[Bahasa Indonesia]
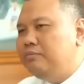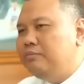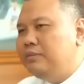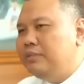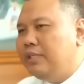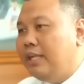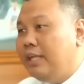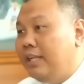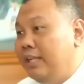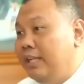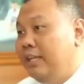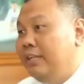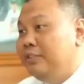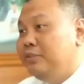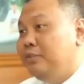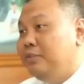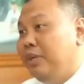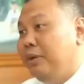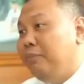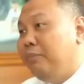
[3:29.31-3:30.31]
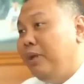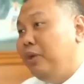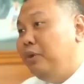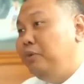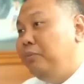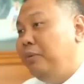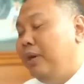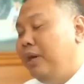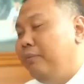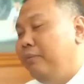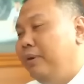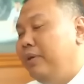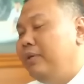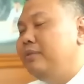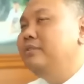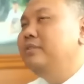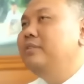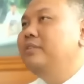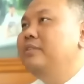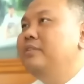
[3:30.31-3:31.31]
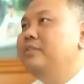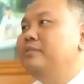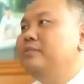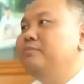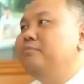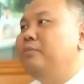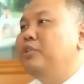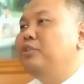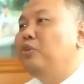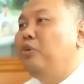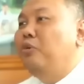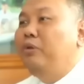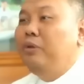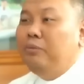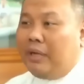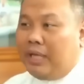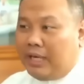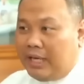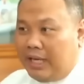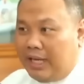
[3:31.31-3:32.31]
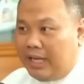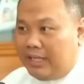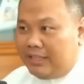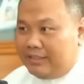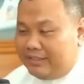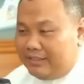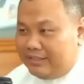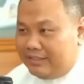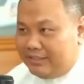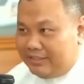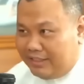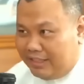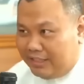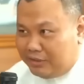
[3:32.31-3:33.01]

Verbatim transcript: misalnya Surya Paloh apa Pak Jokowi marah yeah.